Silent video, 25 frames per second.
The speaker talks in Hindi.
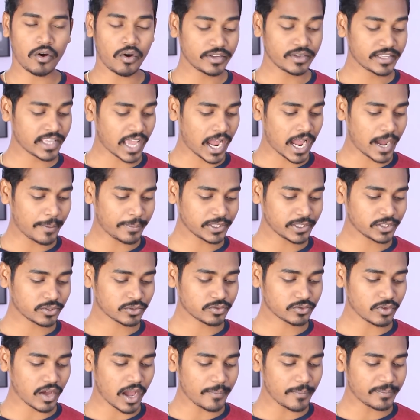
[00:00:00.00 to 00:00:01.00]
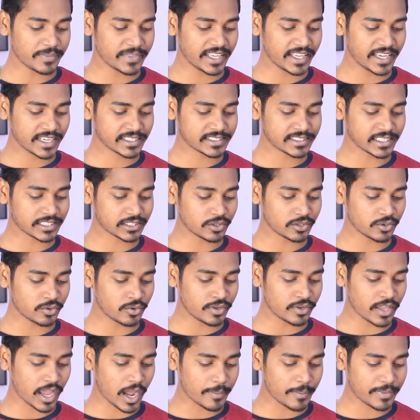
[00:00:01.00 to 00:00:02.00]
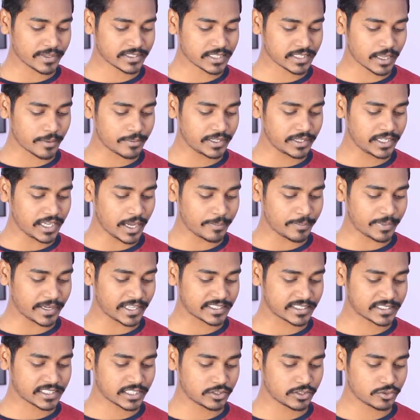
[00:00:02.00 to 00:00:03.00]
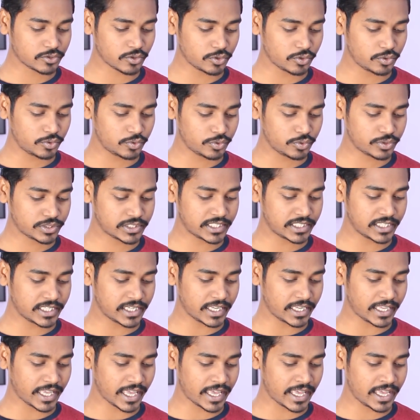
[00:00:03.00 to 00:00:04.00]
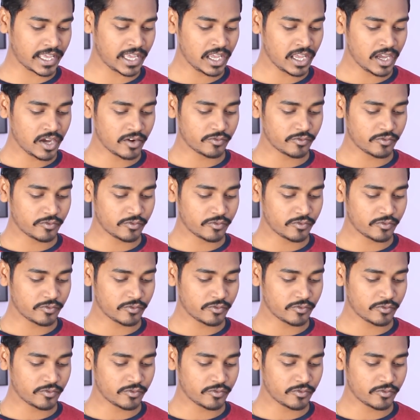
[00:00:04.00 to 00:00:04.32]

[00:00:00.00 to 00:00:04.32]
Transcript: और यहाँ पे दोस्तों आप देख सकते हो यहाँ पे सभी एप्लीकेशन जो यूज़ की गई हैं